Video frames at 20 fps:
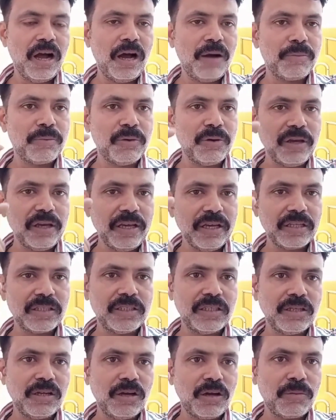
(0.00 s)
आपको एक
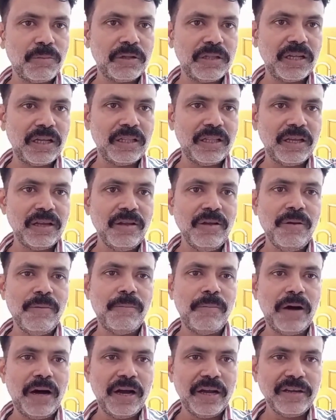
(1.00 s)
चीज़ और बता दें
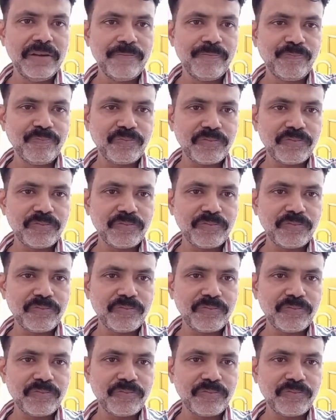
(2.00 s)
भाई